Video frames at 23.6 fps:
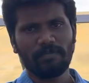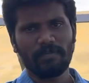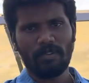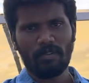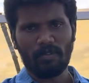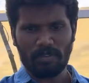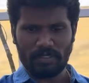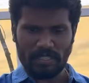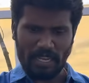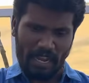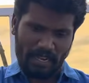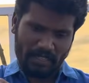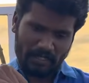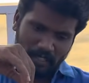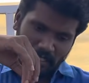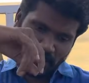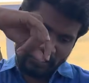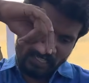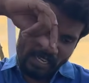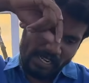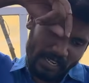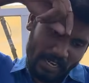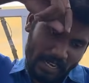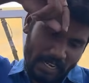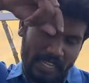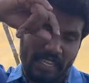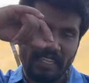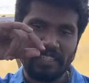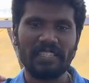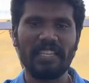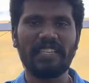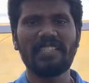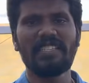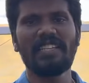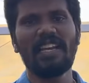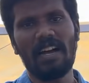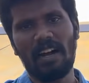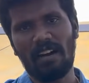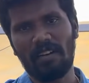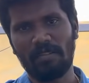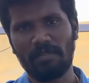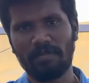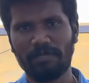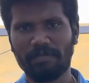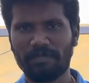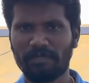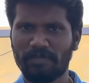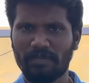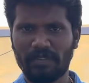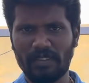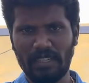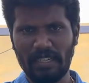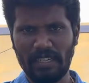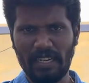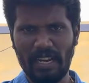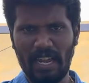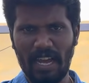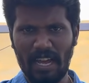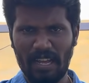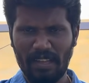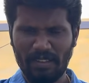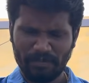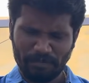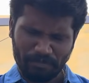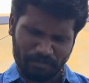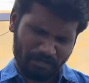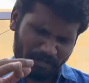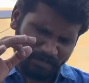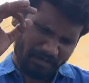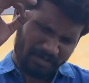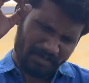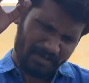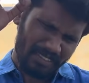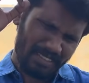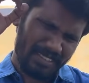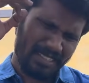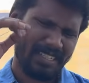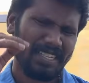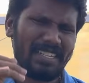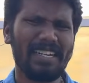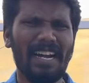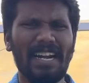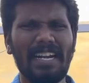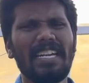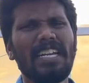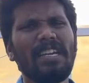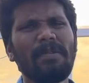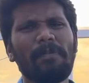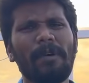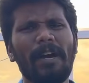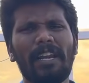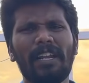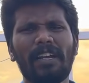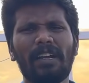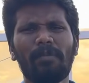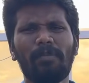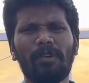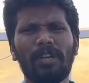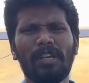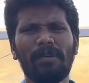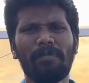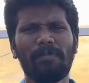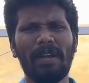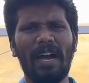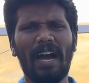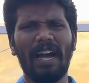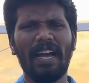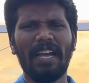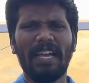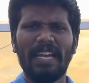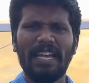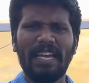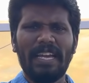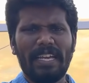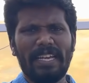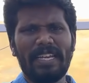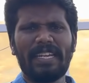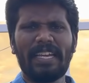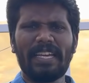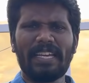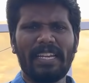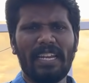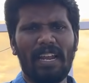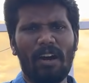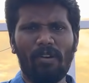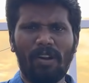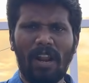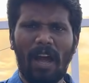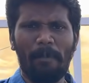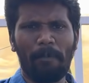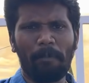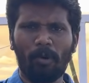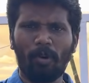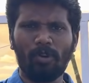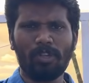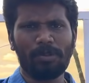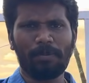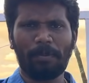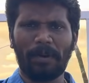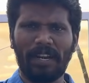உங்கள் ஜாக்சன் சாருக்காக நீங்கள் செஞ்சே ஆகணும் சரிங்களா கண்டிப்பாக இருக்க முடியும்யா இன்னைக்கு நான் ஒரு அப்ரோச்